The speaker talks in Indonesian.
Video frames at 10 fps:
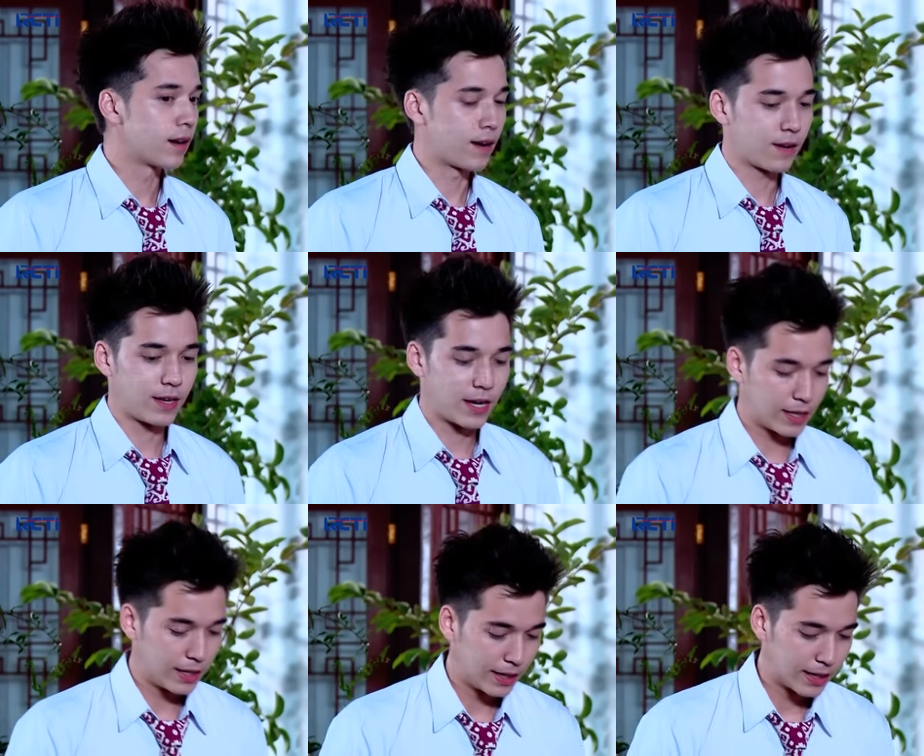Ah, iya
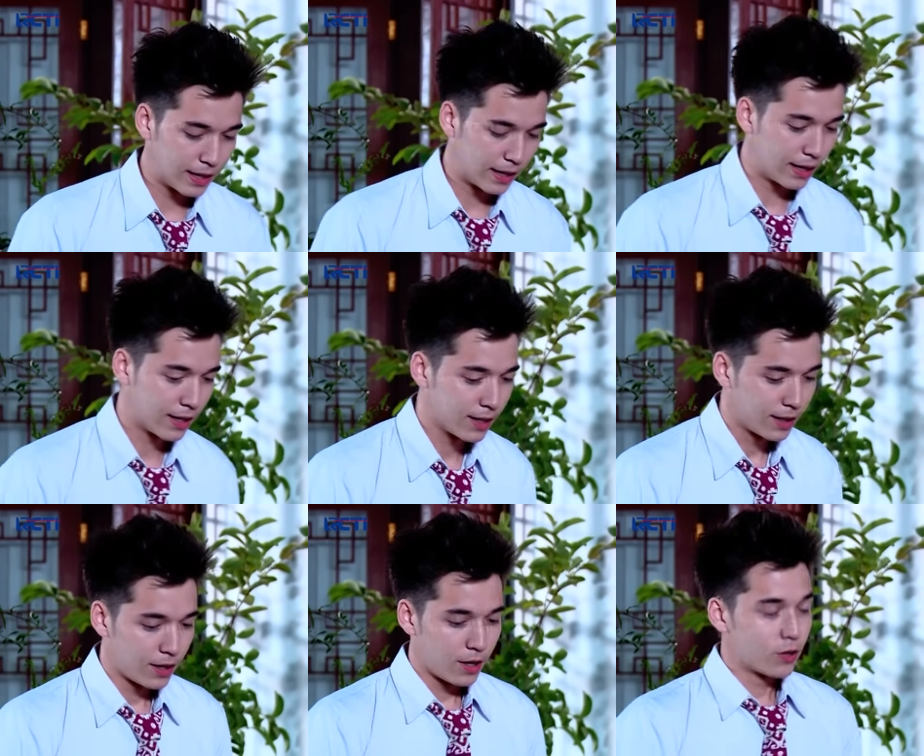gini, uh,
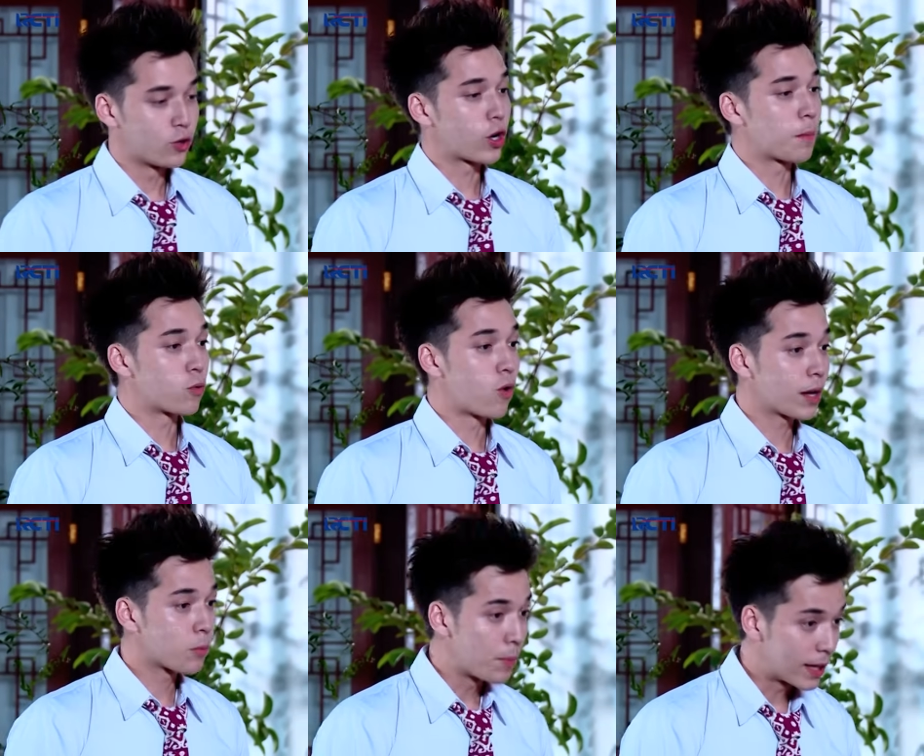nyokap gue
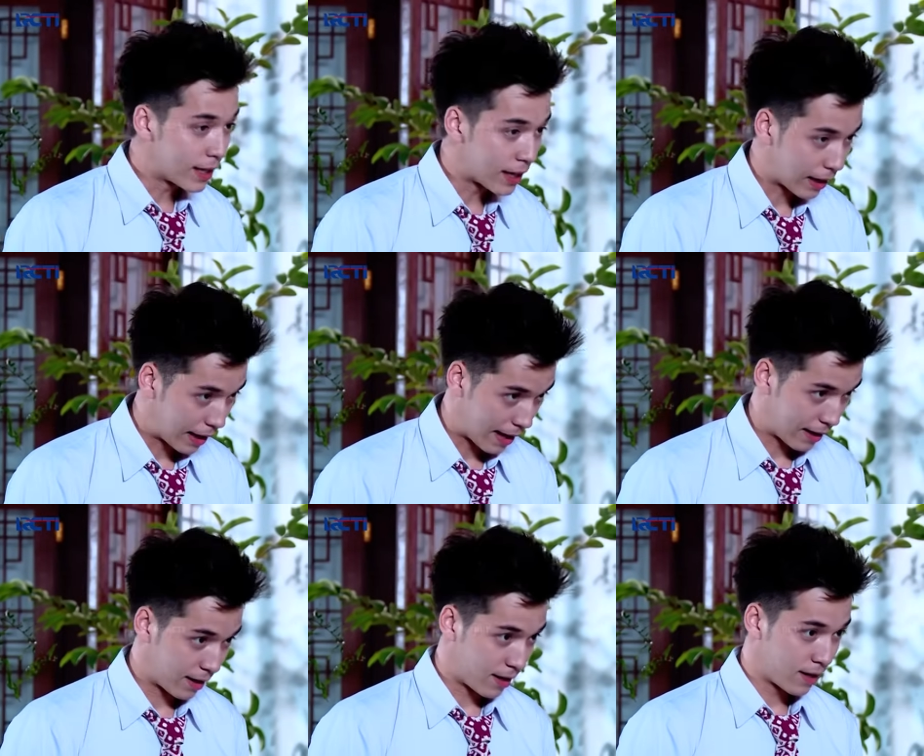kan mau bikin
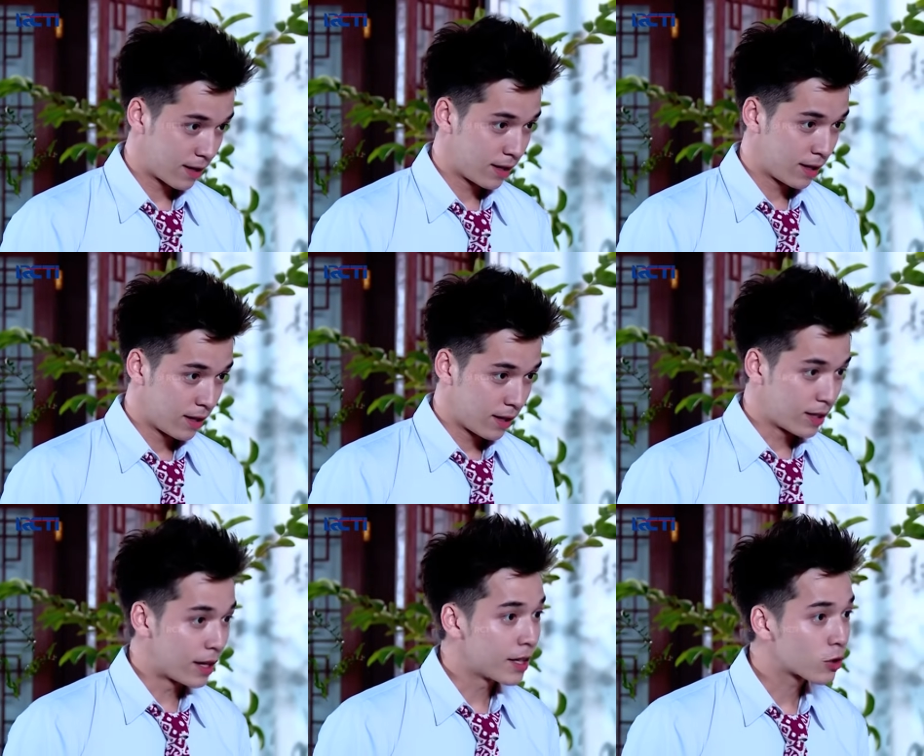iklan.
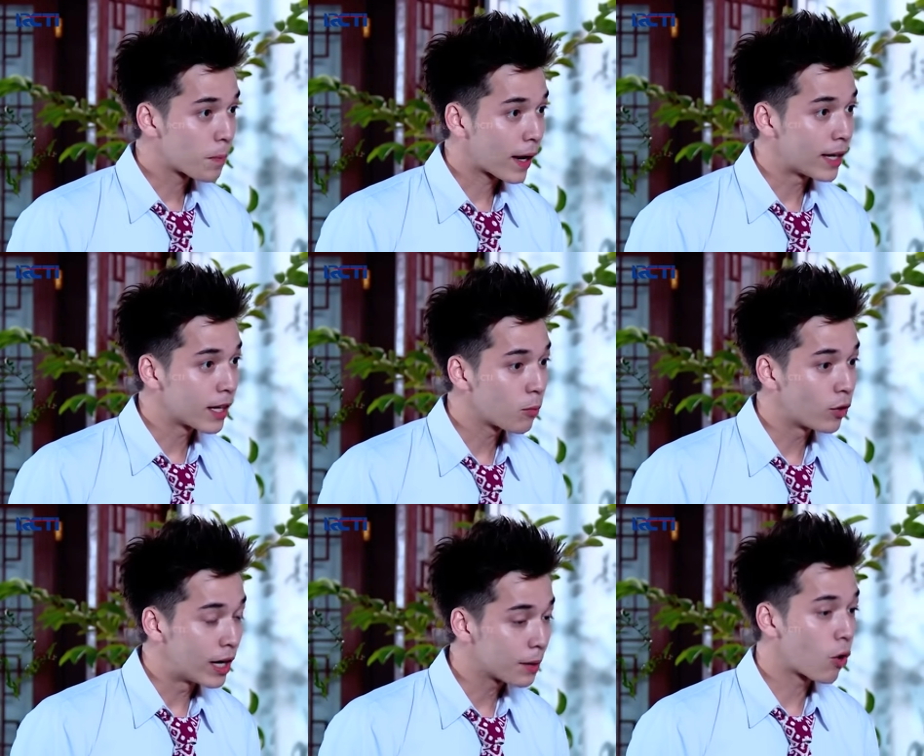Dan dia tuh pengennya
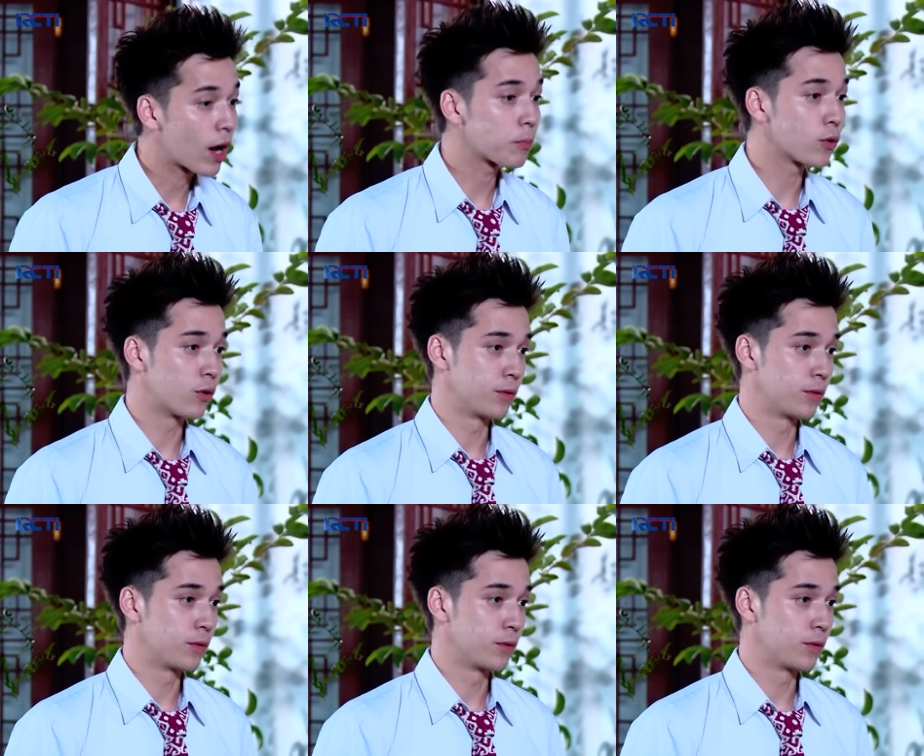modelnya bokap lo.